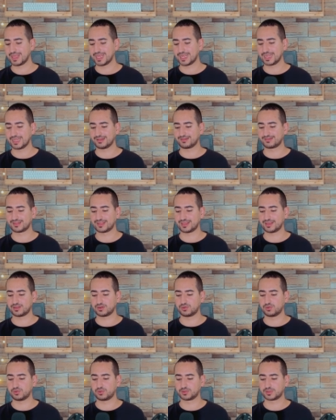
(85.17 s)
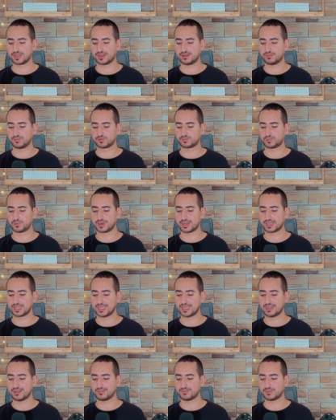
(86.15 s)
y este lo tenemos por
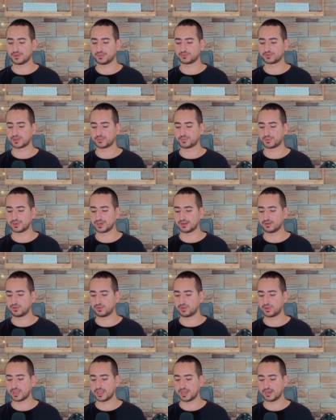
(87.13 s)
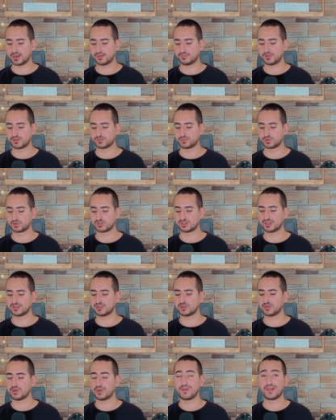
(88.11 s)
aquí, vamos a ponerlo en el mismo
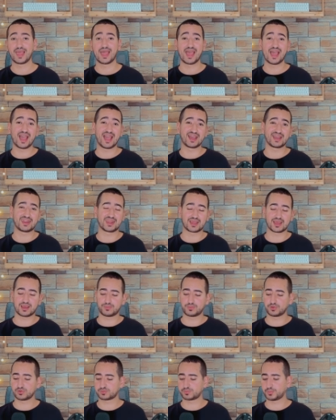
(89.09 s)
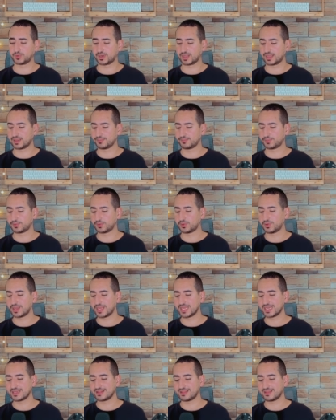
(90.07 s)
sitio, agregamos por
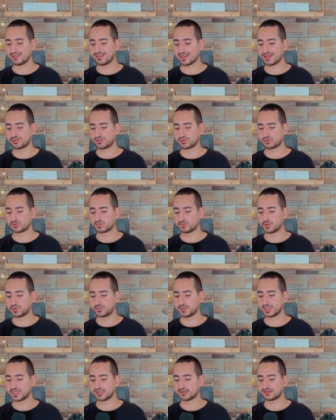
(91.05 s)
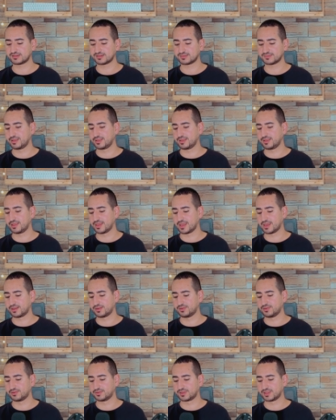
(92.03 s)
ejemplo el de datos móviles, ya
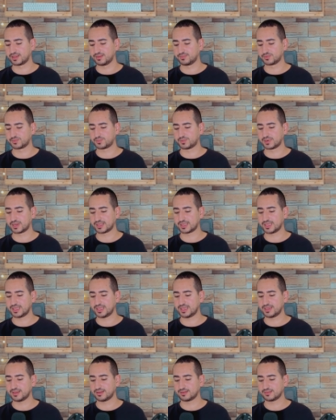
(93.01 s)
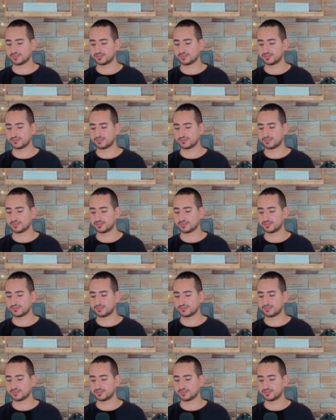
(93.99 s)
lo tenemos por aquí,